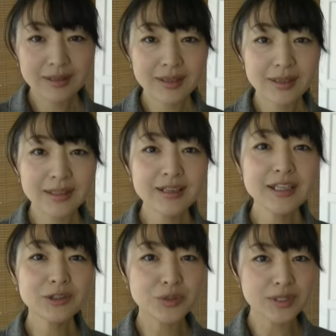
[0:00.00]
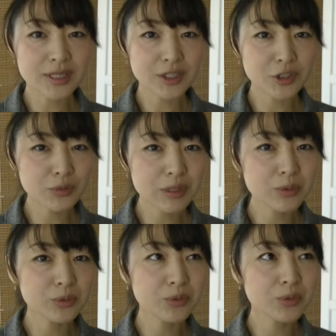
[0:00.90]
えー、ダイエットしたい人は
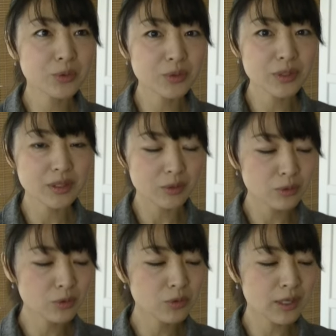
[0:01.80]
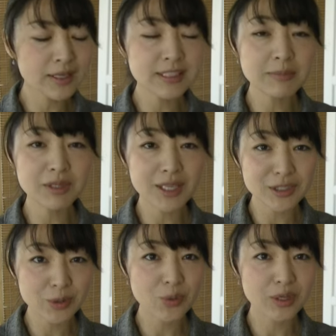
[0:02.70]
このコーヒーこの完全無欠
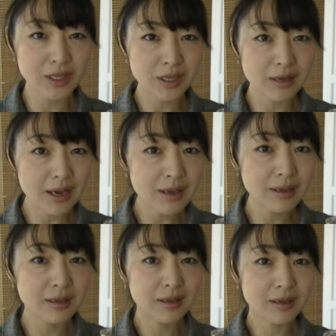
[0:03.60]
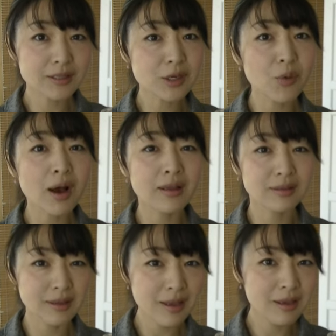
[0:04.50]
コーヒーが朝ごはん
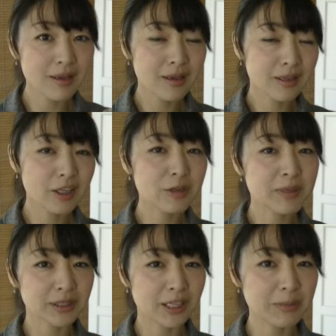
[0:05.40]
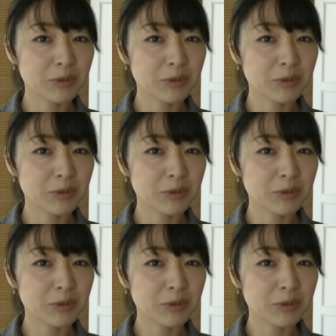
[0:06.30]
で昼まで何